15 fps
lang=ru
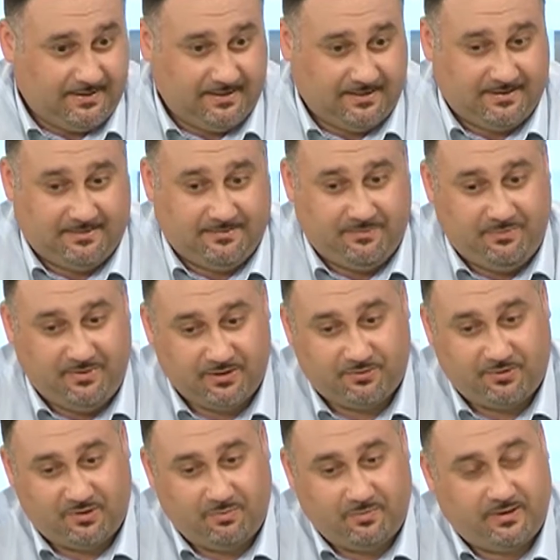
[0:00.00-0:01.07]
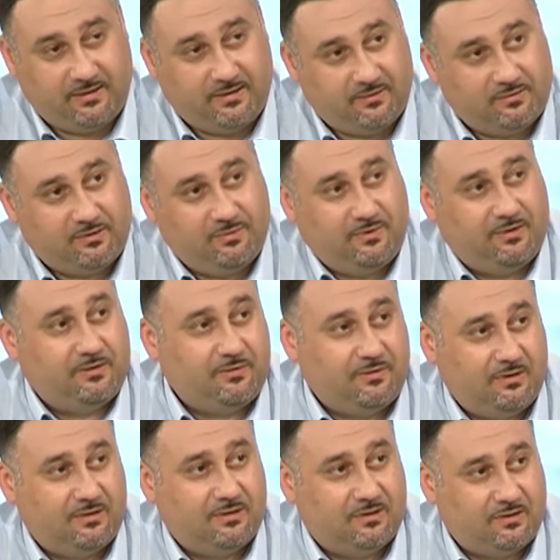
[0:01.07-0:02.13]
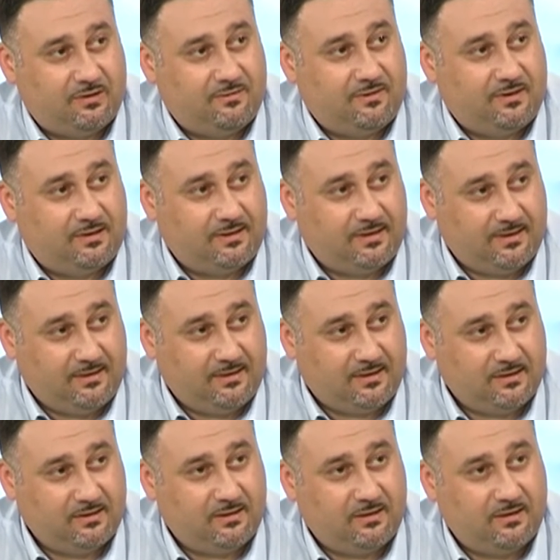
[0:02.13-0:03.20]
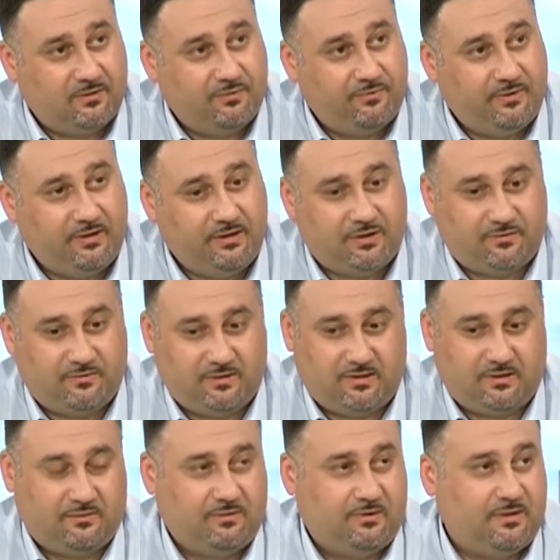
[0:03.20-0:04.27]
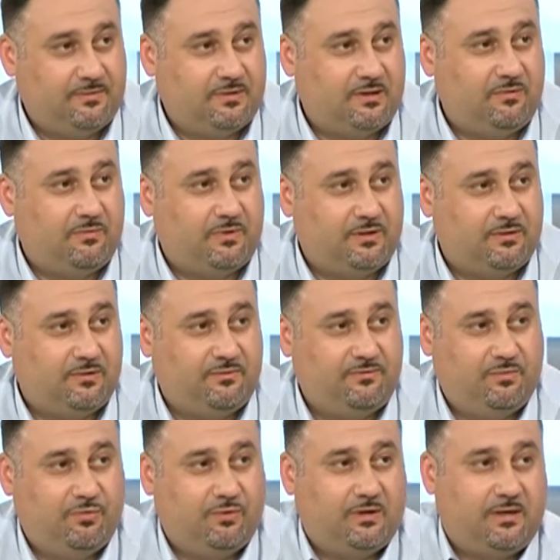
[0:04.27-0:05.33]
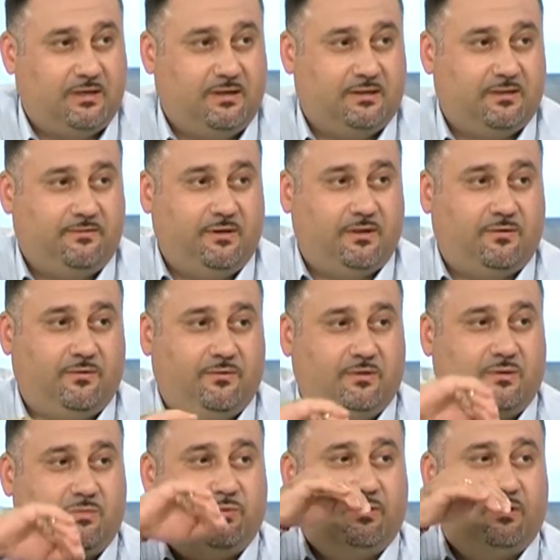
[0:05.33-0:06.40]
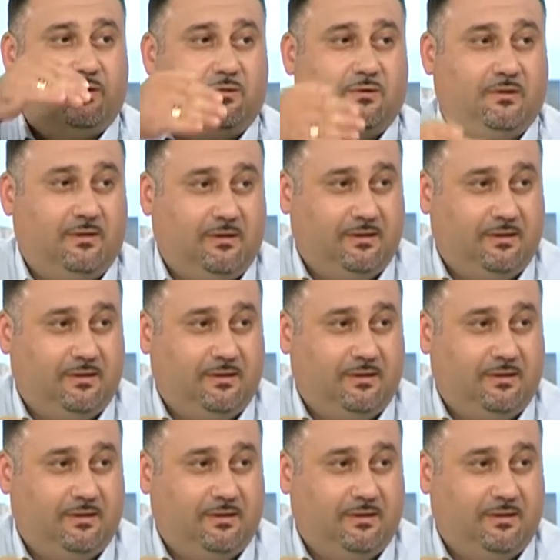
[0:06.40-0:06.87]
Э, между этими перегородками находится жировая ткань. Когда она увеличивается, вот тем самым происходит выбухание сверху, вот этот бугорок.